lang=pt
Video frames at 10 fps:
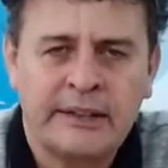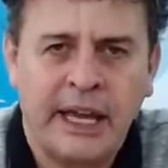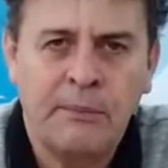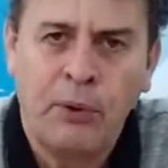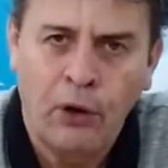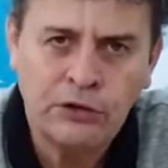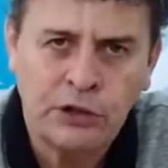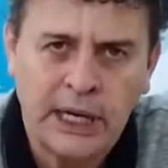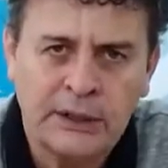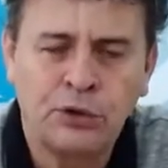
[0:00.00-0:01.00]
tem bons
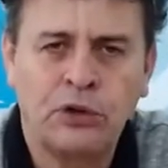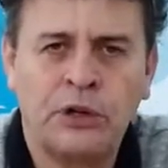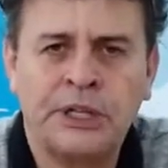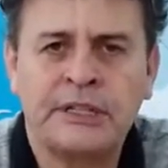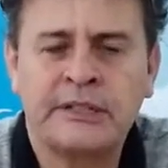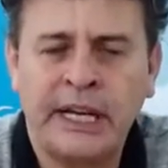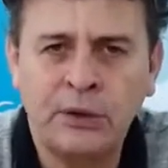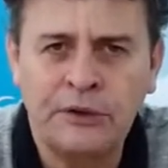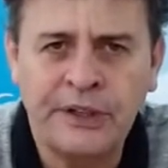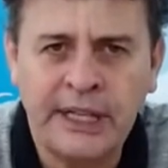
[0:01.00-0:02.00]
jogadores,
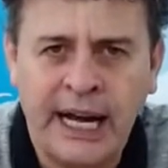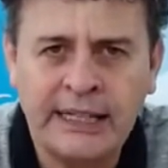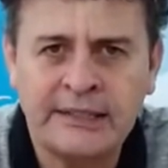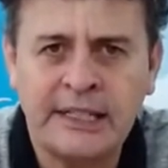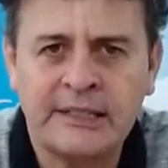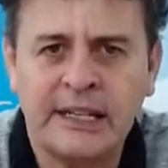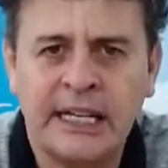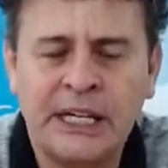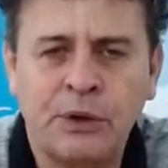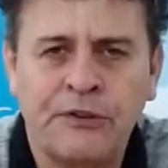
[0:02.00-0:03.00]
tem novidades nesse elenco